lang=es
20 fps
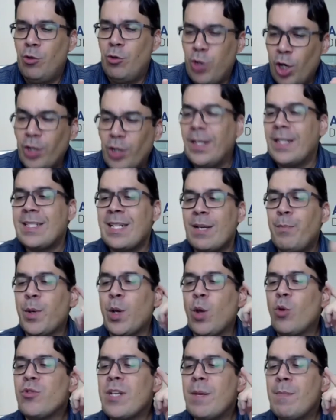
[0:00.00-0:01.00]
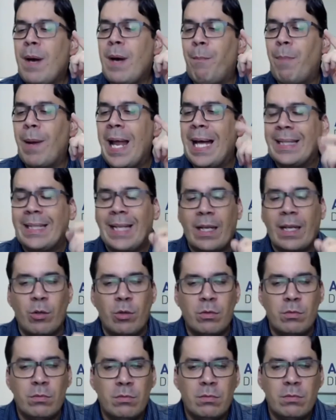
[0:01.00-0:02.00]
¿Dónde se produce más
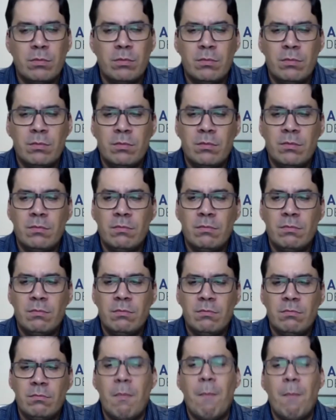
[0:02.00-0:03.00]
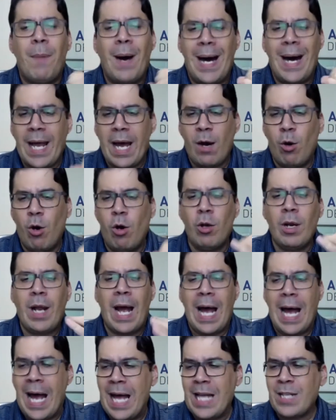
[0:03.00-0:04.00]
plátano?
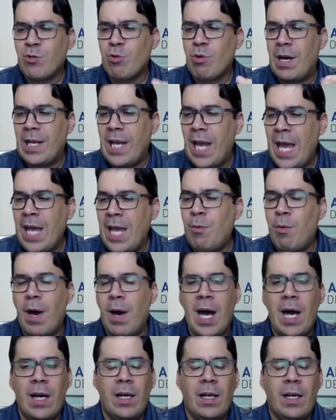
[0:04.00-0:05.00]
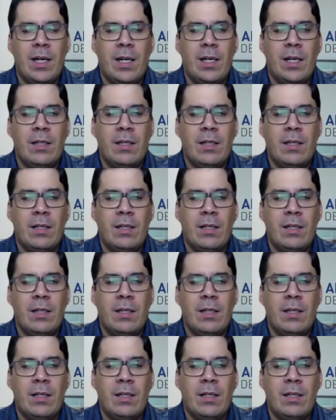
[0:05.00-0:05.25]
Barahona, Azua, Neiva.